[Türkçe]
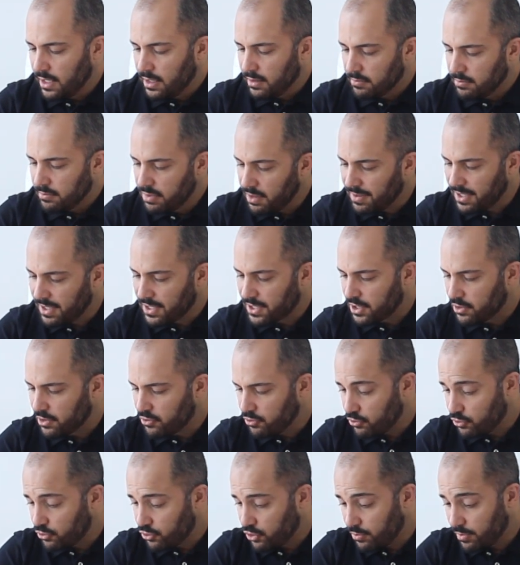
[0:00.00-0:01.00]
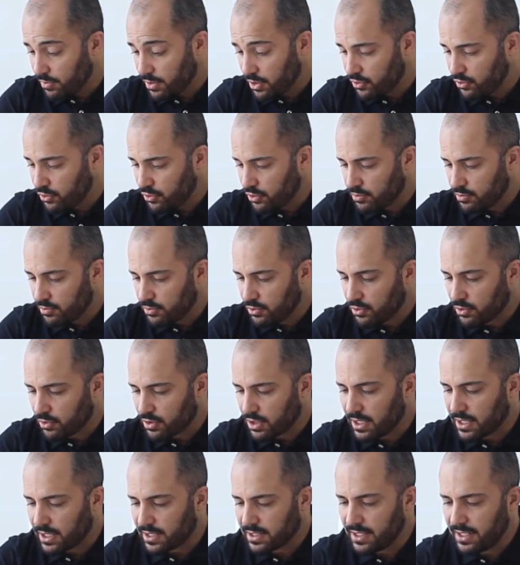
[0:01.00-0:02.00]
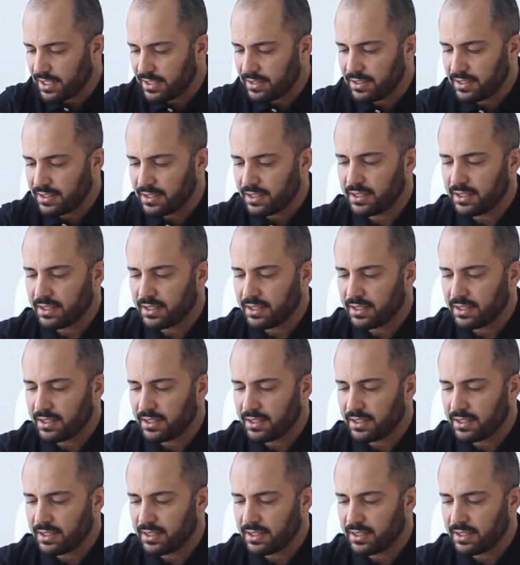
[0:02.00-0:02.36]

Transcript: Bir başka konu şöyle bakıyorum notlardan.